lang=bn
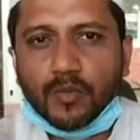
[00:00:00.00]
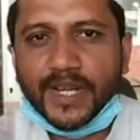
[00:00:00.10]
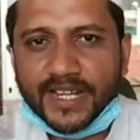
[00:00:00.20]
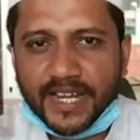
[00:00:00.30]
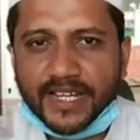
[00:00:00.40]

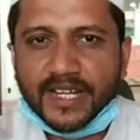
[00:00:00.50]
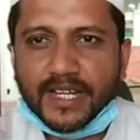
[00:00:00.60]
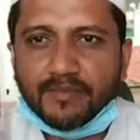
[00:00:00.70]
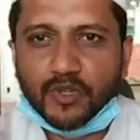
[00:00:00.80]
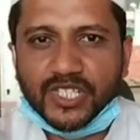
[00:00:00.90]
কোভিড
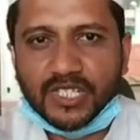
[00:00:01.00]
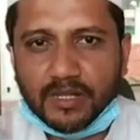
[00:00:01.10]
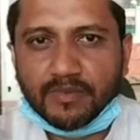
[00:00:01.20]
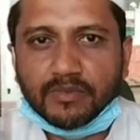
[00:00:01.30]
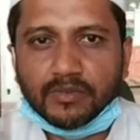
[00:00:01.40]
নাইন্টিনে
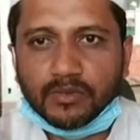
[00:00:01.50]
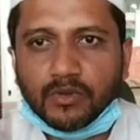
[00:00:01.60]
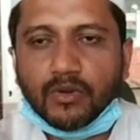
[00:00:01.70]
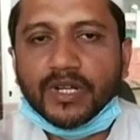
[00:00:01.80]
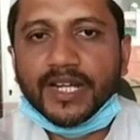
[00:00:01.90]
পজিটিভ
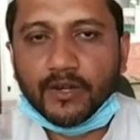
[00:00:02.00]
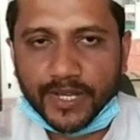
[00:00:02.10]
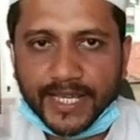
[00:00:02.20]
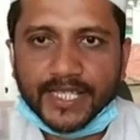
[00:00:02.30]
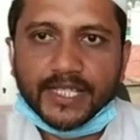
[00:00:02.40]
অলরেডি
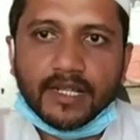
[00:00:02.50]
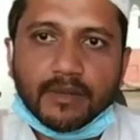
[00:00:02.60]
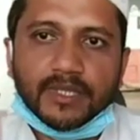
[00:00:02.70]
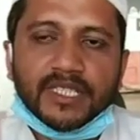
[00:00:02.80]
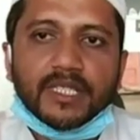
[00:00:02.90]
হয়ে গেছে
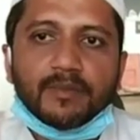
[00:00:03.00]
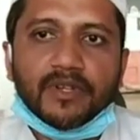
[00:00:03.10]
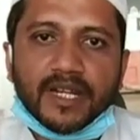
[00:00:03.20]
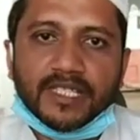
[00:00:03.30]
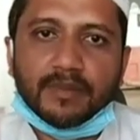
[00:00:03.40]
আমাদের
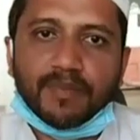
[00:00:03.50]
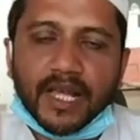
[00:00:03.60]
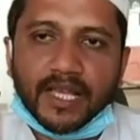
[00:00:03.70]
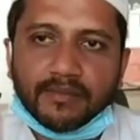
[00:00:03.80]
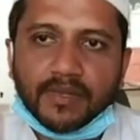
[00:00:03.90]
ত্রিপুরা রাজ্যে
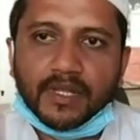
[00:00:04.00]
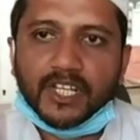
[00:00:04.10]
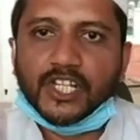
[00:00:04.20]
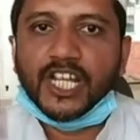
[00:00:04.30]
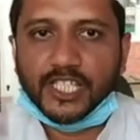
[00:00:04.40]
প্রায়
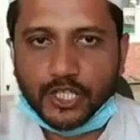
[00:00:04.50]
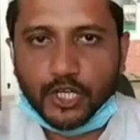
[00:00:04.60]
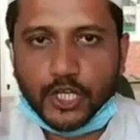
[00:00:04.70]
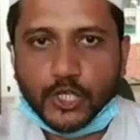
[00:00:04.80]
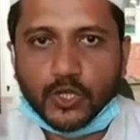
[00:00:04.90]

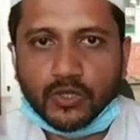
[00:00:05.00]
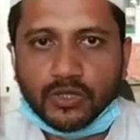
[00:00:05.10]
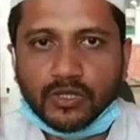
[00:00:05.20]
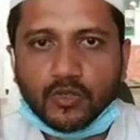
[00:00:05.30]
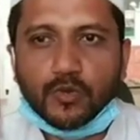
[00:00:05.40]
সাতচল্লিশশো
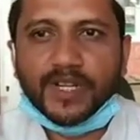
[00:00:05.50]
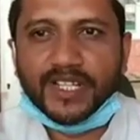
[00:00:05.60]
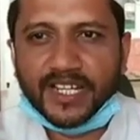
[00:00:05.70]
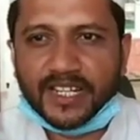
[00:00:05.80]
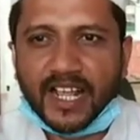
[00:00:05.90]
কোভিড
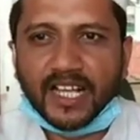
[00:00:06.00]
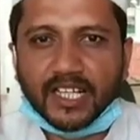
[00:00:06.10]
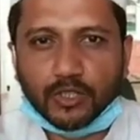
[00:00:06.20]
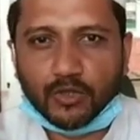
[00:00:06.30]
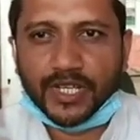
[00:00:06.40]
নাইন্টিনে
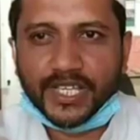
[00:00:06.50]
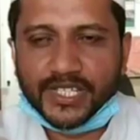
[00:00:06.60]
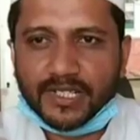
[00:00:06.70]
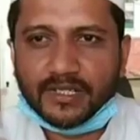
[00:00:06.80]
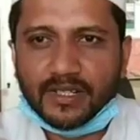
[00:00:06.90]
আক্রান্ত
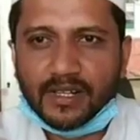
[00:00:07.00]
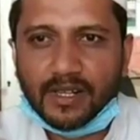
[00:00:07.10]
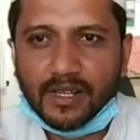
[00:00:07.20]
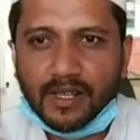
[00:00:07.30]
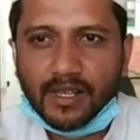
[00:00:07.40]
হয়েছে
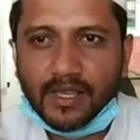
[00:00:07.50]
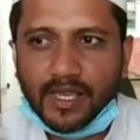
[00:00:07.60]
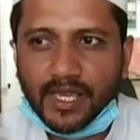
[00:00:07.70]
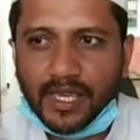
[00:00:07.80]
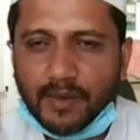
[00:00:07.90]

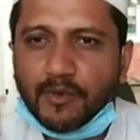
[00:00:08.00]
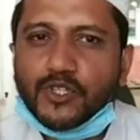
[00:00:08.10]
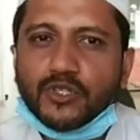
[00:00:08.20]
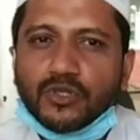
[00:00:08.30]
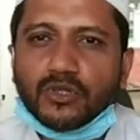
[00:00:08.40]
এ
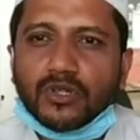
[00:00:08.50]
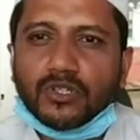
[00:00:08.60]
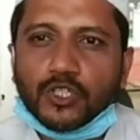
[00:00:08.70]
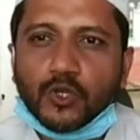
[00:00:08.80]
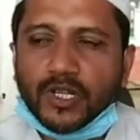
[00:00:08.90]
পর্যন্ত
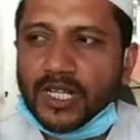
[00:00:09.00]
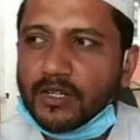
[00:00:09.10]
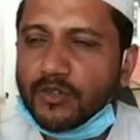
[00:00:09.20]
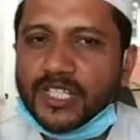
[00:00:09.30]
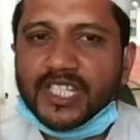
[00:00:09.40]

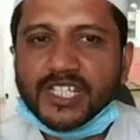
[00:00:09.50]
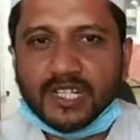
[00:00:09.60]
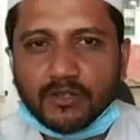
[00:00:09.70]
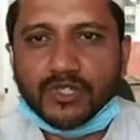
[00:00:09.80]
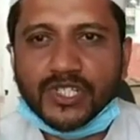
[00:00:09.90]
সরকার অনেক
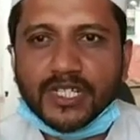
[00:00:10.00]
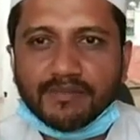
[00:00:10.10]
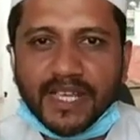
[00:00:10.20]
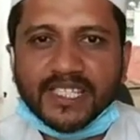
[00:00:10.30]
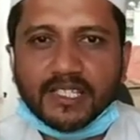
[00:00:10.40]
চেষ্টা করছেন
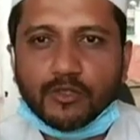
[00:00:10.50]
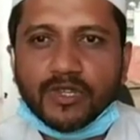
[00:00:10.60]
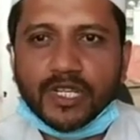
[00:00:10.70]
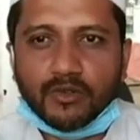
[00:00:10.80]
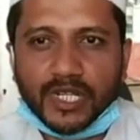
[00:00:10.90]
ভ্যাকসিন
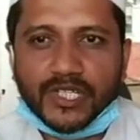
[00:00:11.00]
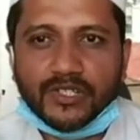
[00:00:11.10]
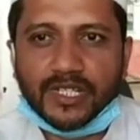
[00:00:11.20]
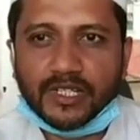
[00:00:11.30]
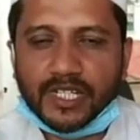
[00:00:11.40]
তৈরি করার
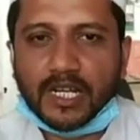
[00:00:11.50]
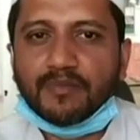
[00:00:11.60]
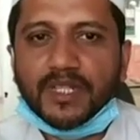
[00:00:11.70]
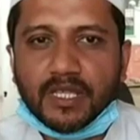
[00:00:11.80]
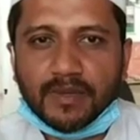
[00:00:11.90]
জন্য
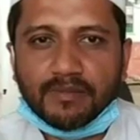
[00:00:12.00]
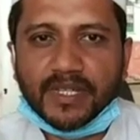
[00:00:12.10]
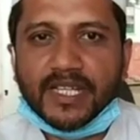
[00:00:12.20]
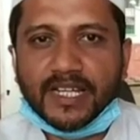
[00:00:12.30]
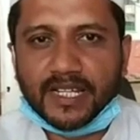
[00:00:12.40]
সারা পৃথিবীর
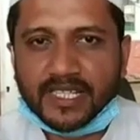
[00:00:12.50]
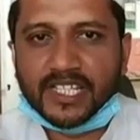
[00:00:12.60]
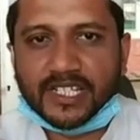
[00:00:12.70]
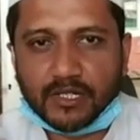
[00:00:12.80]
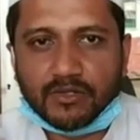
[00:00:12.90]
বিজ্ঞানীরা
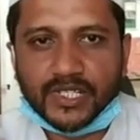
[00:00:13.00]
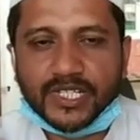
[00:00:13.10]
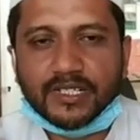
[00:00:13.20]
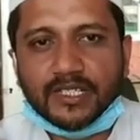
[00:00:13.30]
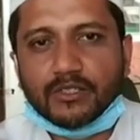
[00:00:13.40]
চেষ্টা
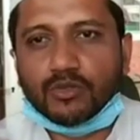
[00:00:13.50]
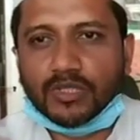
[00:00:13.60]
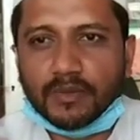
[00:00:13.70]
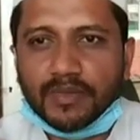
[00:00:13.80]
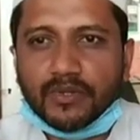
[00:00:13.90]
করছেন কিন্তু
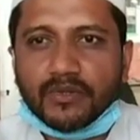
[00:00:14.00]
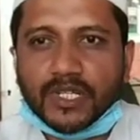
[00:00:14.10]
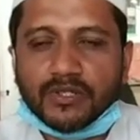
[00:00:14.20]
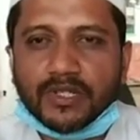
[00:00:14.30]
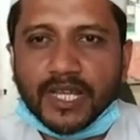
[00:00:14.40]
তথাপিও
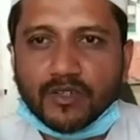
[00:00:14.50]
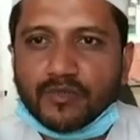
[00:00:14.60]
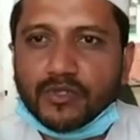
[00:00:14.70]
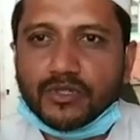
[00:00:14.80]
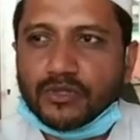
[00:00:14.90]
আসলে এখন
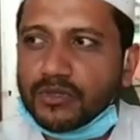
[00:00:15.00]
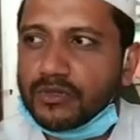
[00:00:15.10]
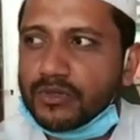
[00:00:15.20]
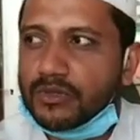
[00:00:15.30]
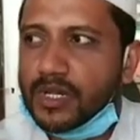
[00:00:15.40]
পর্যন্ত
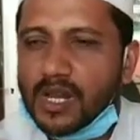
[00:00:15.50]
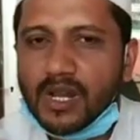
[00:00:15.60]
কোনো